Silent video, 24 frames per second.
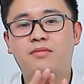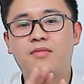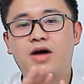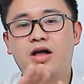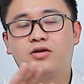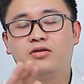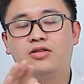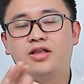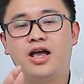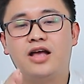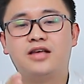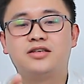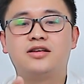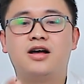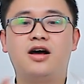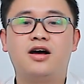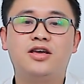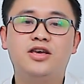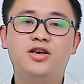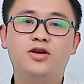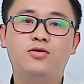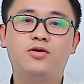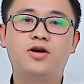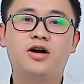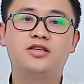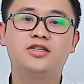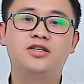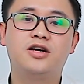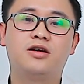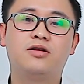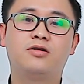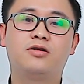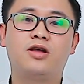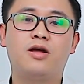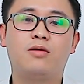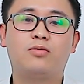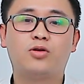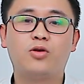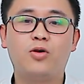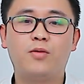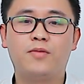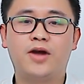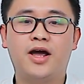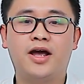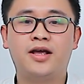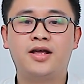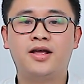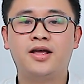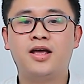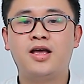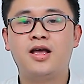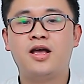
các bạn có thể sở hữu các chiếc laptop này